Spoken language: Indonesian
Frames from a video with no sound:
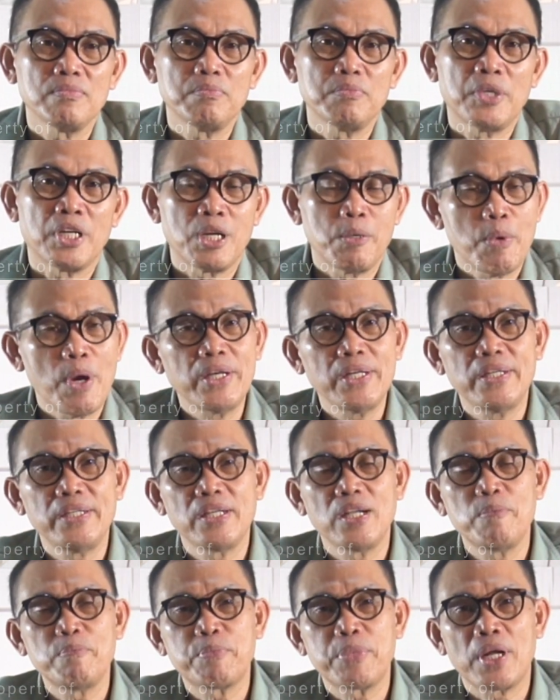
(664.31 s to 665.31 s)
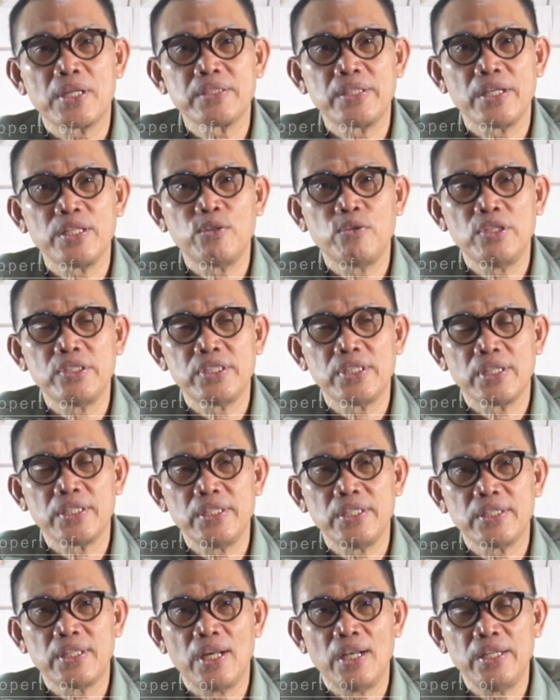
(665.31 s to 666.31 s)
Bagaimana dengan praktek Indonesia yang
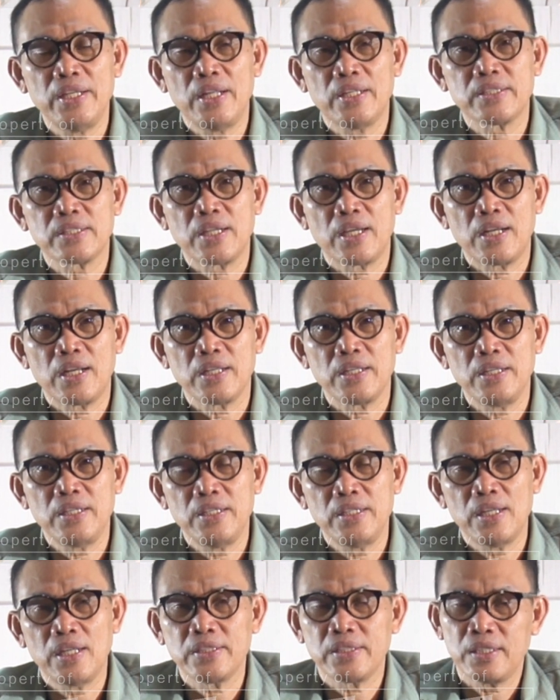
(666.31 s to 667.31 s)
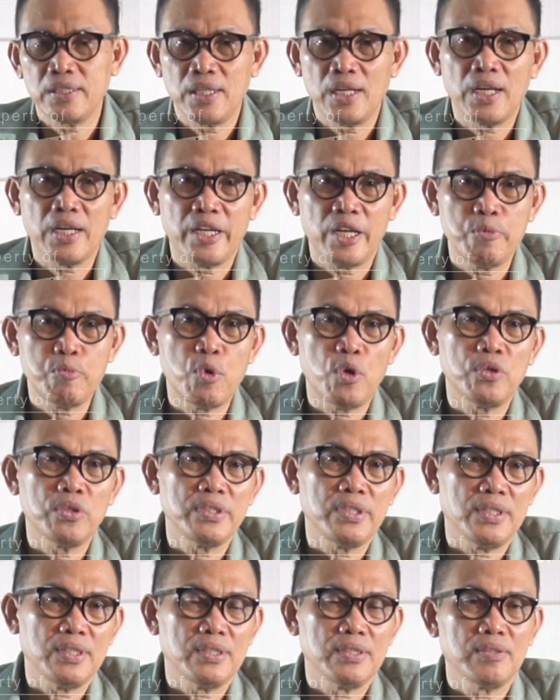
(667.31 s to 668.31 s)
kita lihat sekarang ini yang tengah heboh?
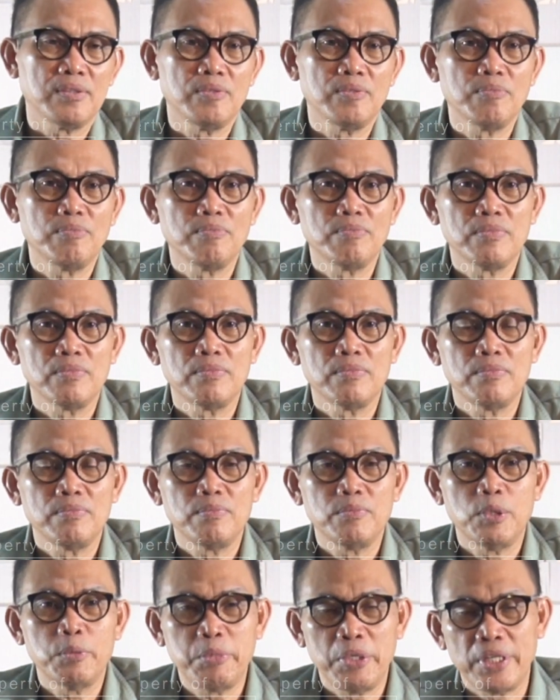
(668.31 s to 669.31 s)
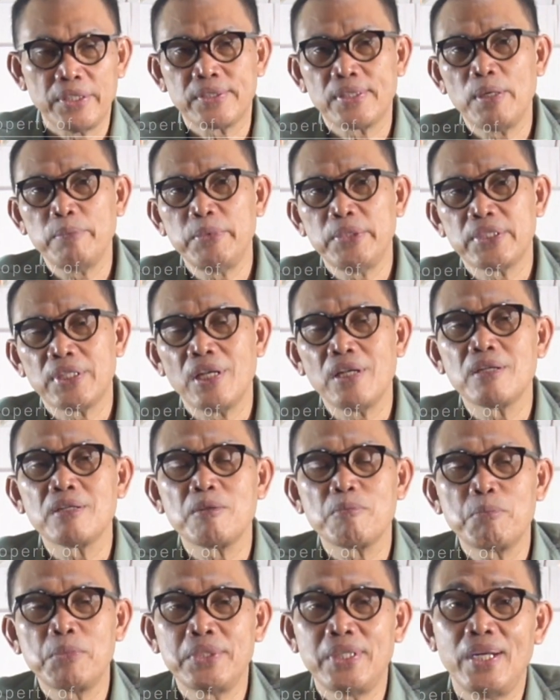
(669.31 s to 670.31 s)
Pemirsa
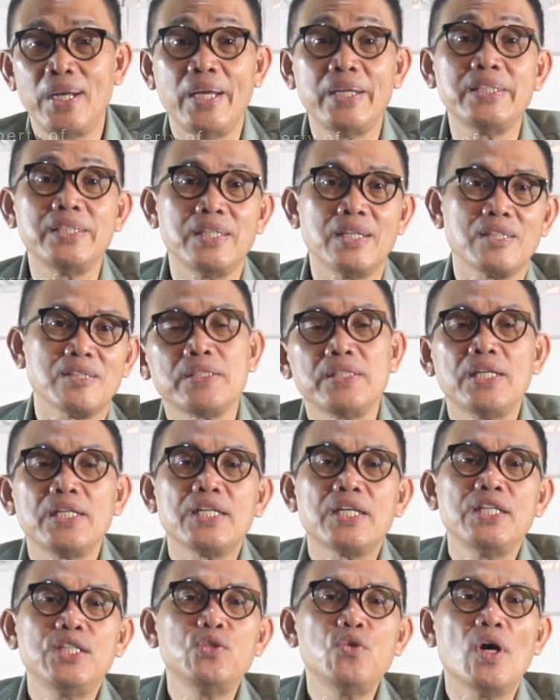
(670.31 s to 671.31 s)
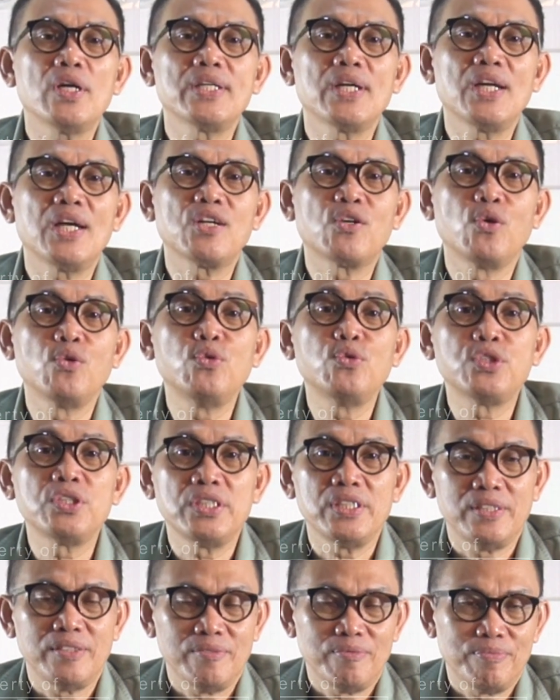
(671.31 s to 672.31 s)
bisa menilainya. Yang kedua adalah
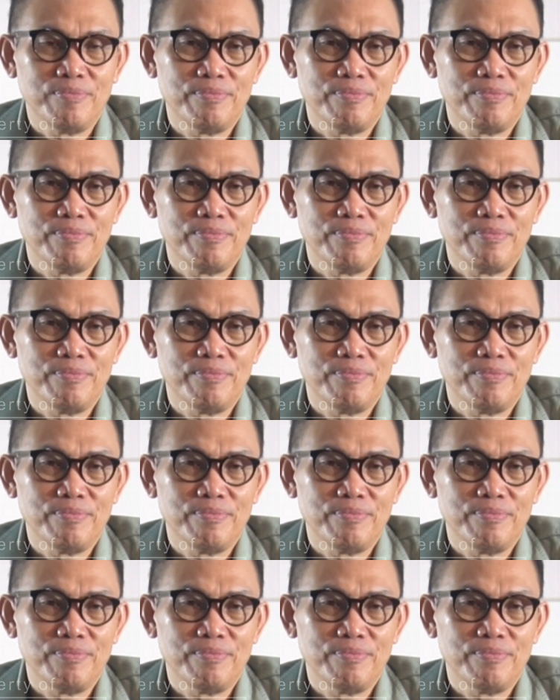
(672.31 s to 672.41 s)
kolusi.